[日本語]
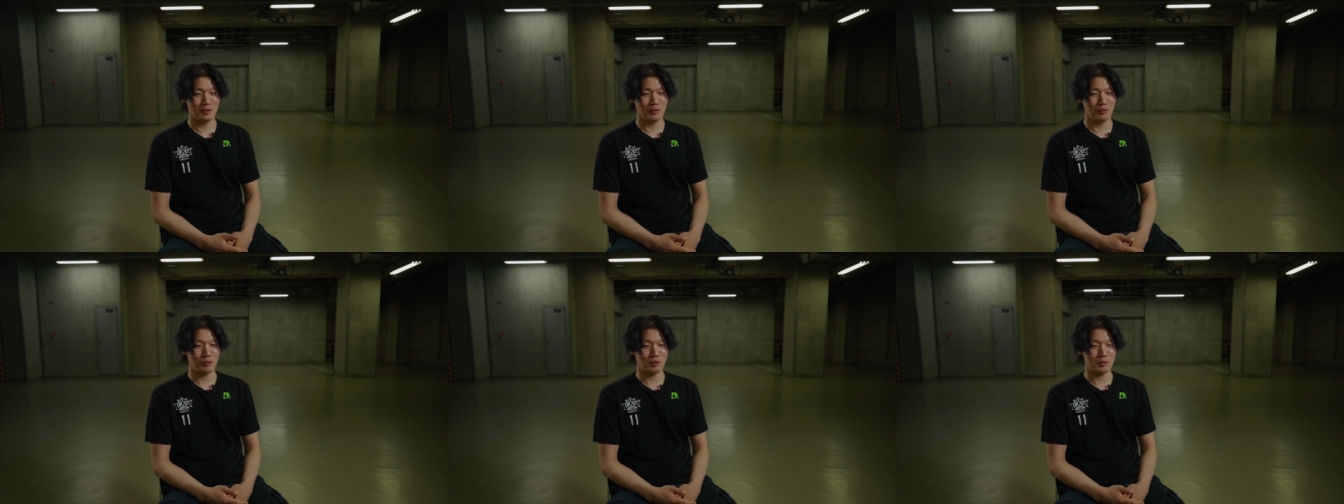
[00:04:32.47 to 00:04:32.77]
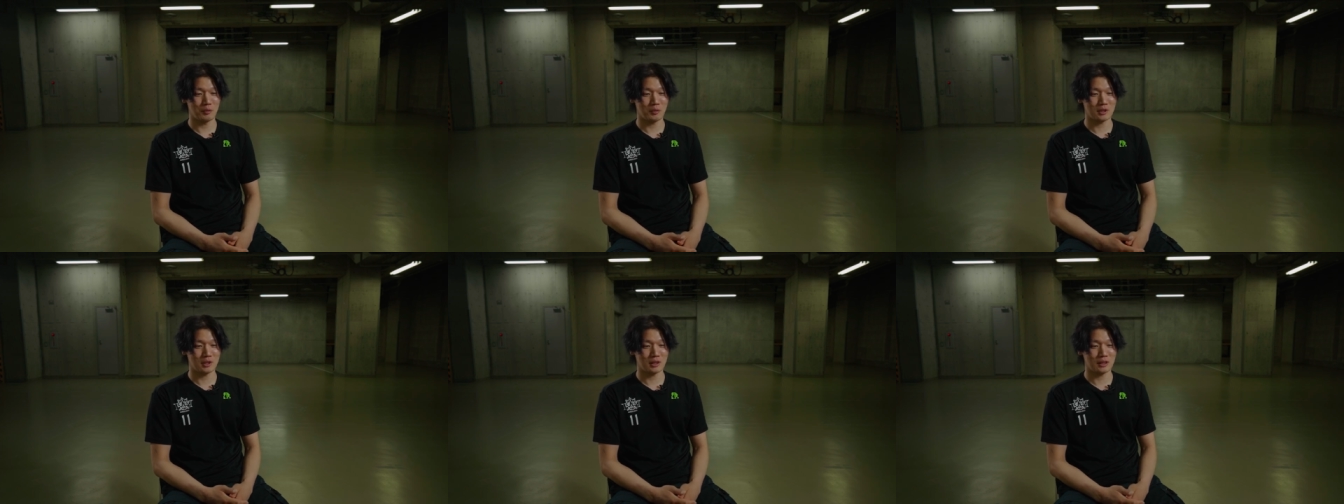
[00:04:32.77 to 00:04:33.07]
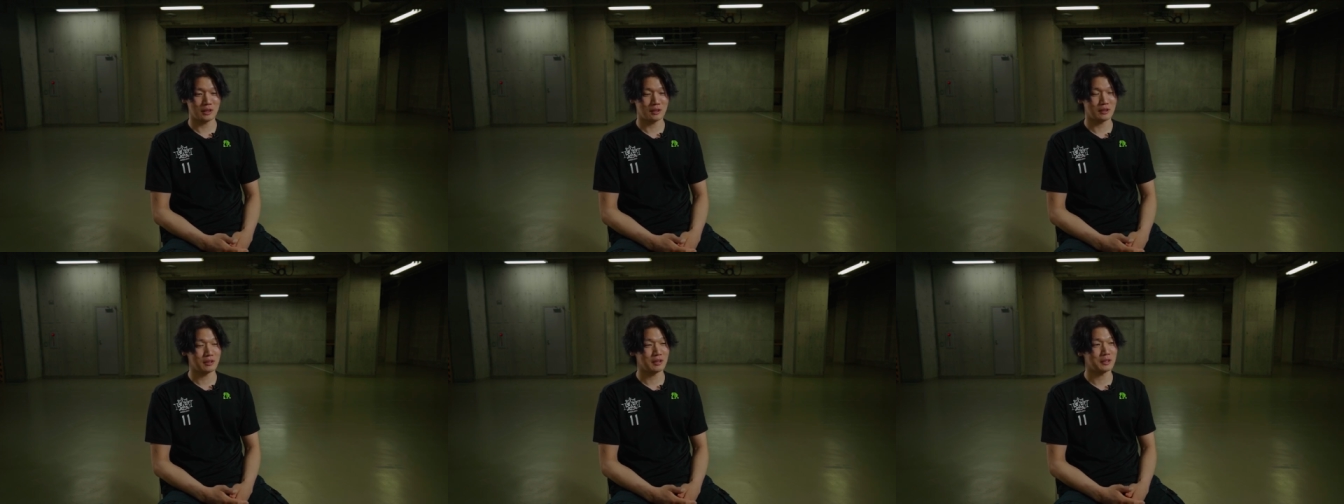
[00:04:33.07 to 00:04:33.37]
折茂さ
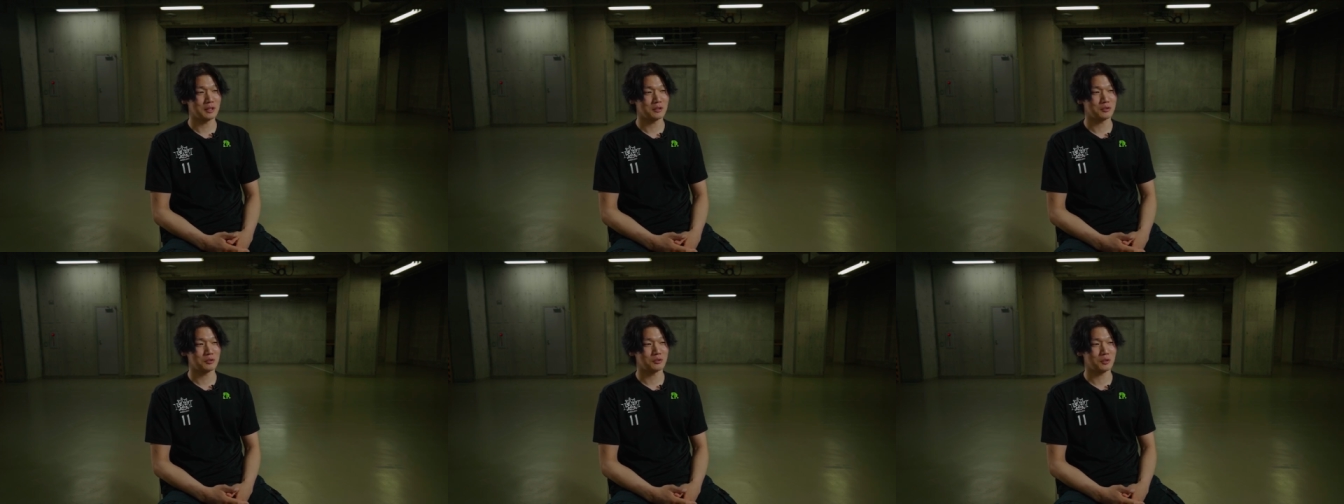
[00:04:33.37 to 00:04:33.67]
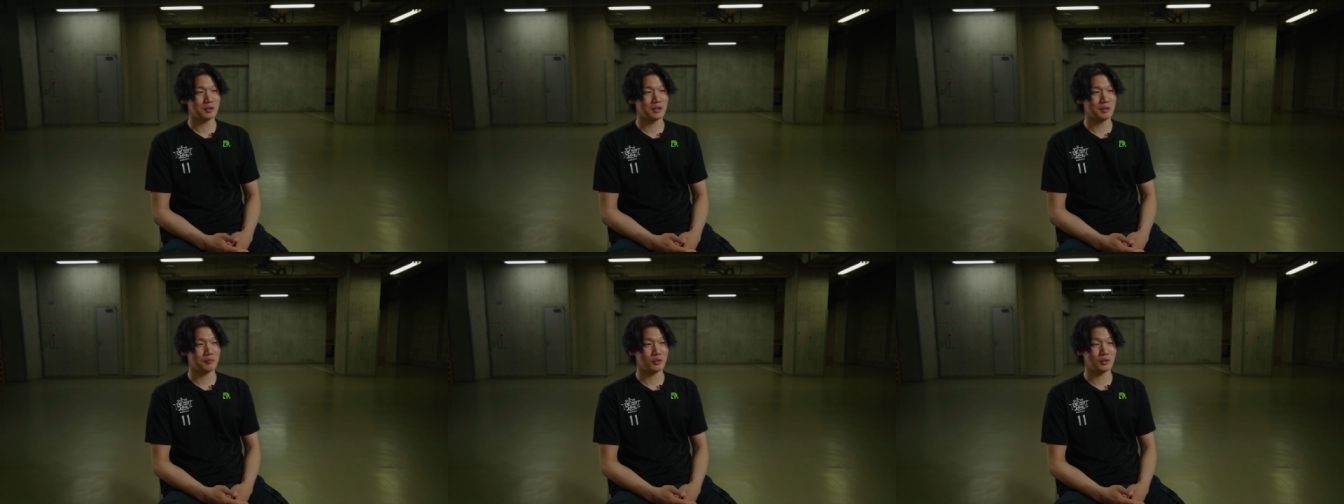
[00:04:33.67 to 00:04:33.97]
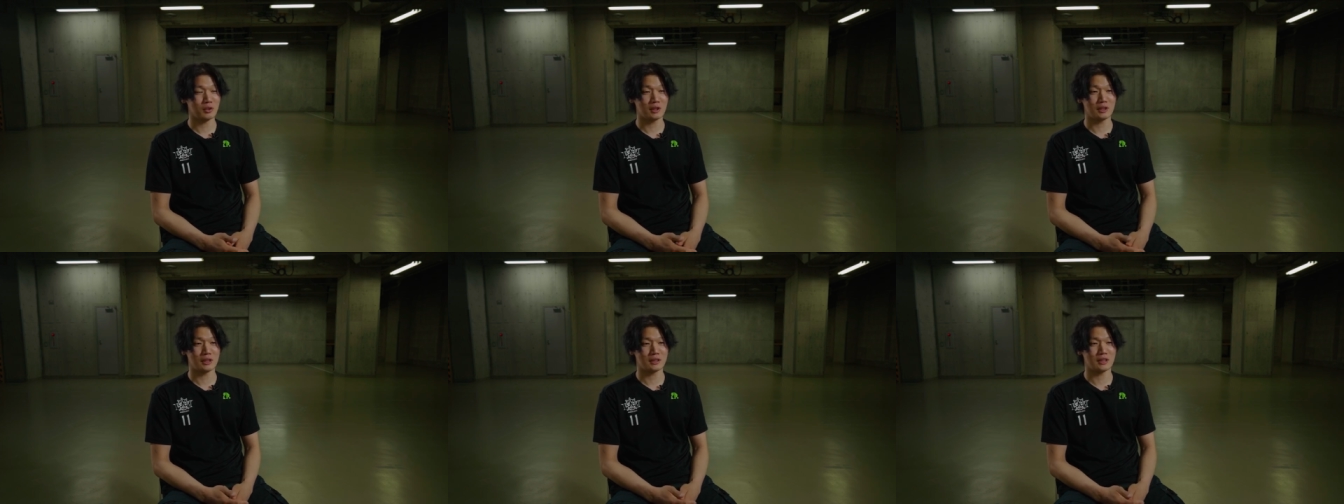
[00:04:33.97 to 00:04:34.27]
んが出てる時は
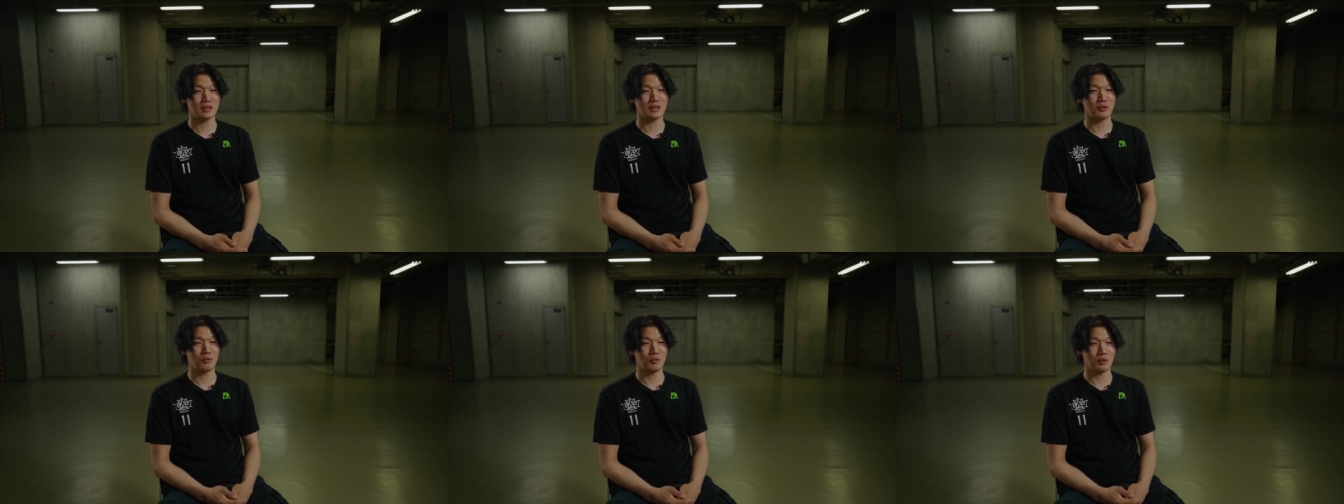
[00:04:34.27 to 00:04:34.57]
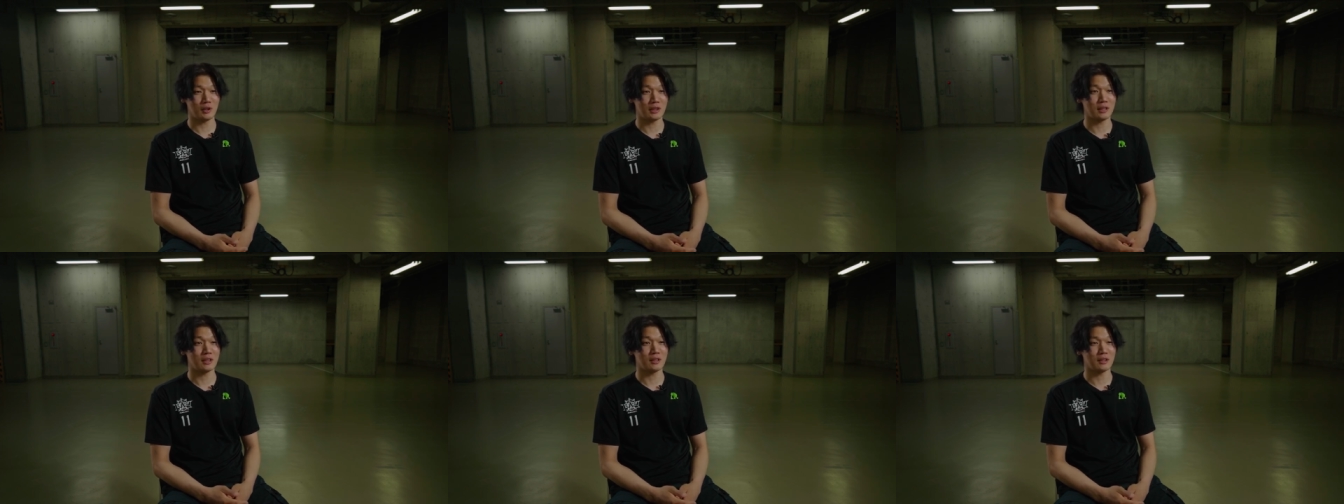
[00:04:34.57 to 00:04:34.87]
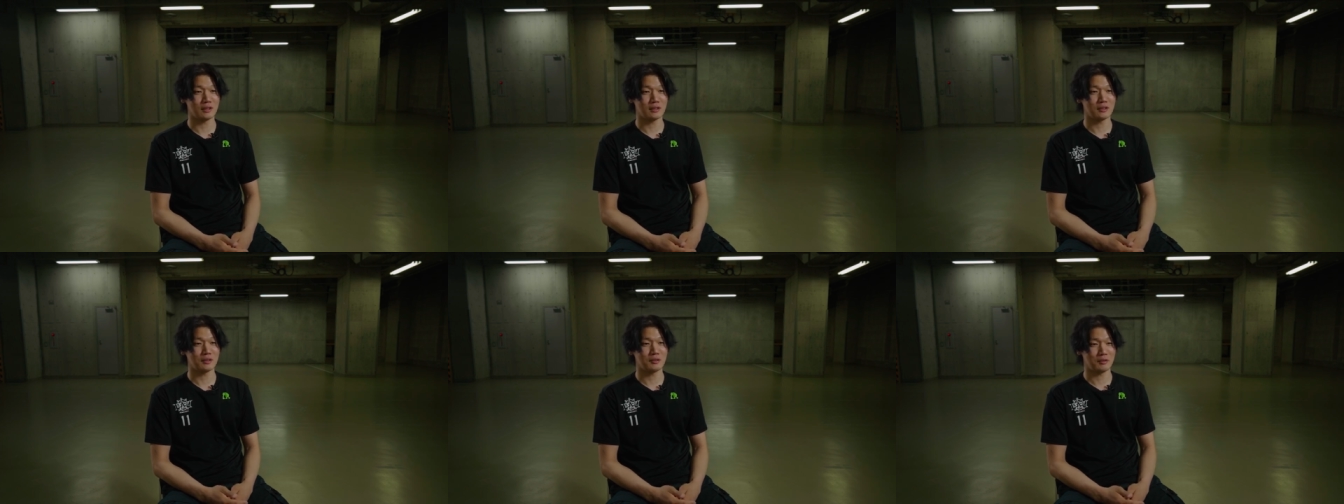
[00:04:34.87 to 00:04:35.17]
僕は出さない方がいいか
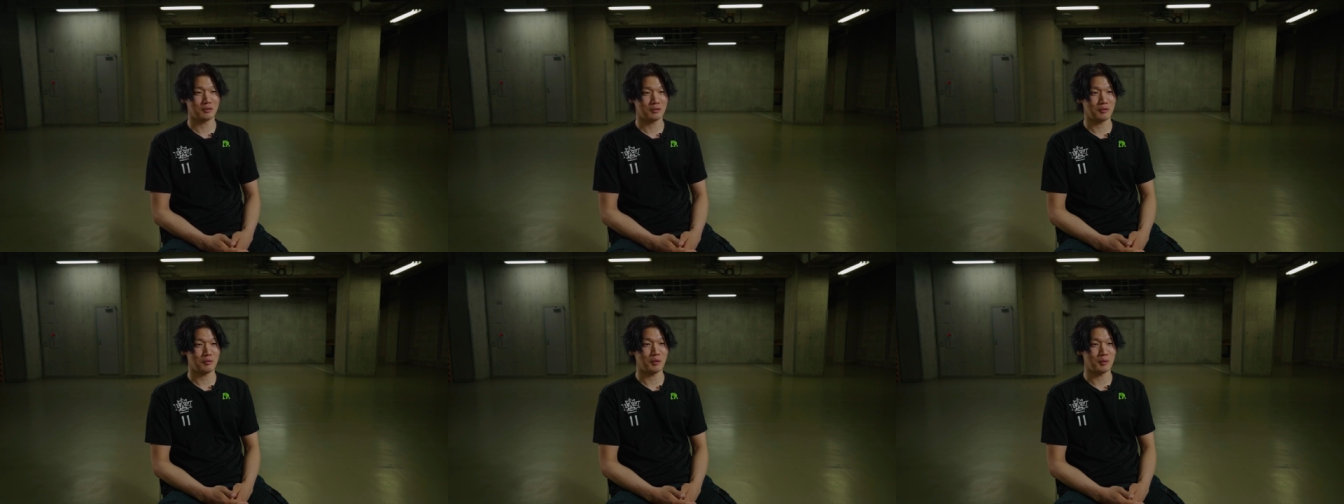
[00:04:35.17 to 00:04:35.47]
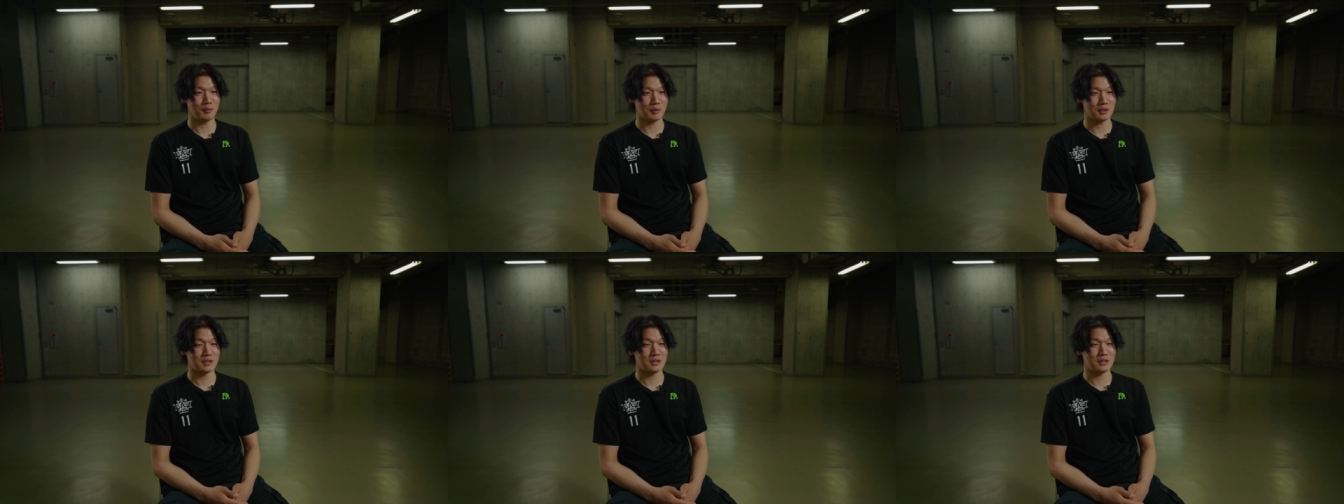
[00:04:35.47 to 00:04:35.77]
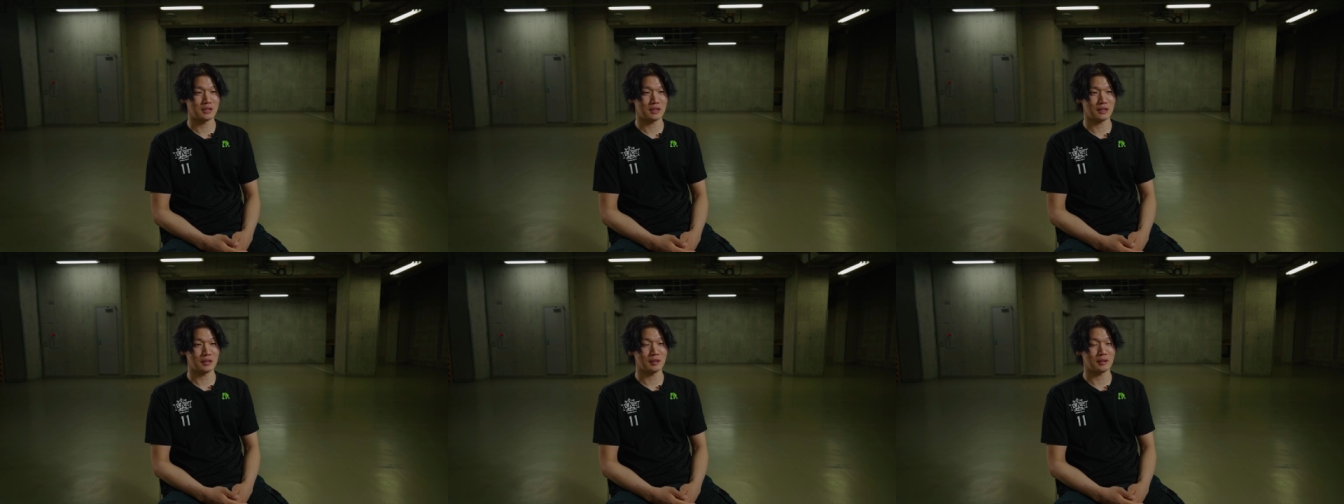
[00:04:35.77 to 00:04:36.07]
なと思いま
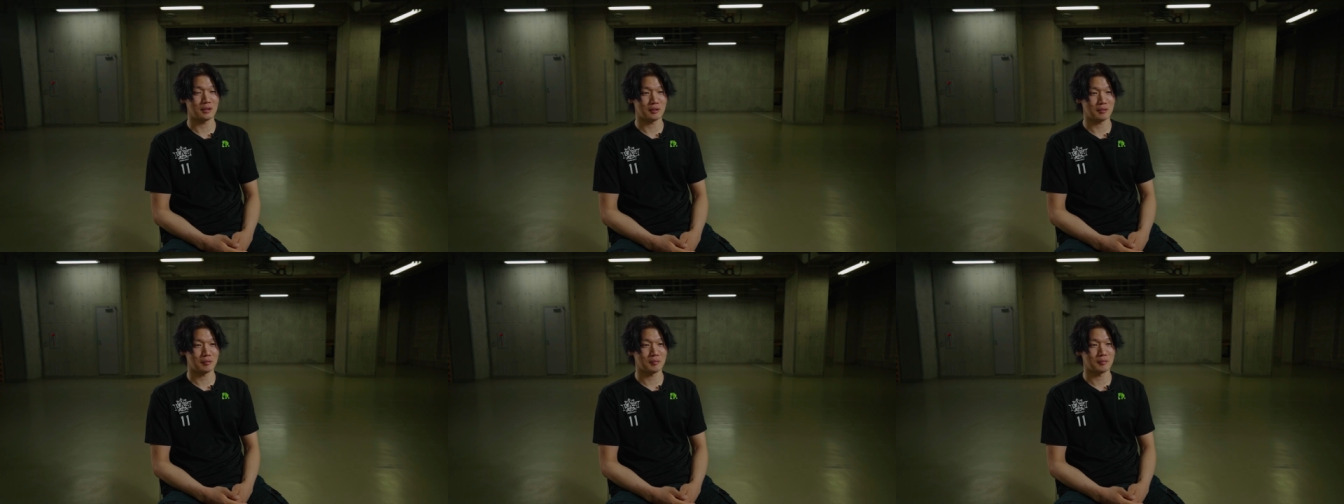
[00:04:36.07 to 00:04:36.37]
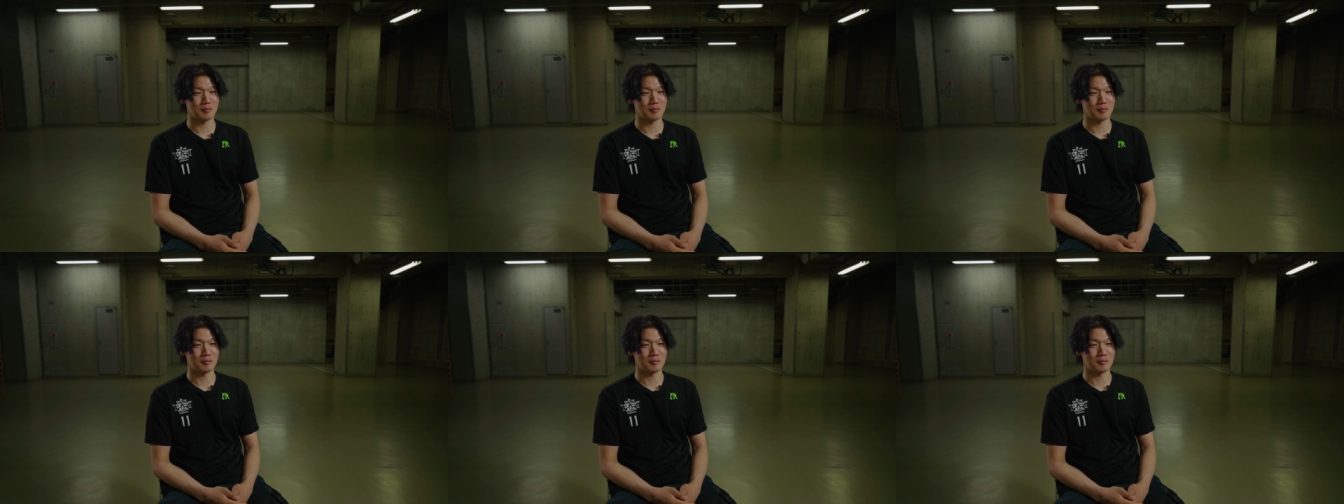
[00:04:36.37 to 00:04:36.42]
す。はい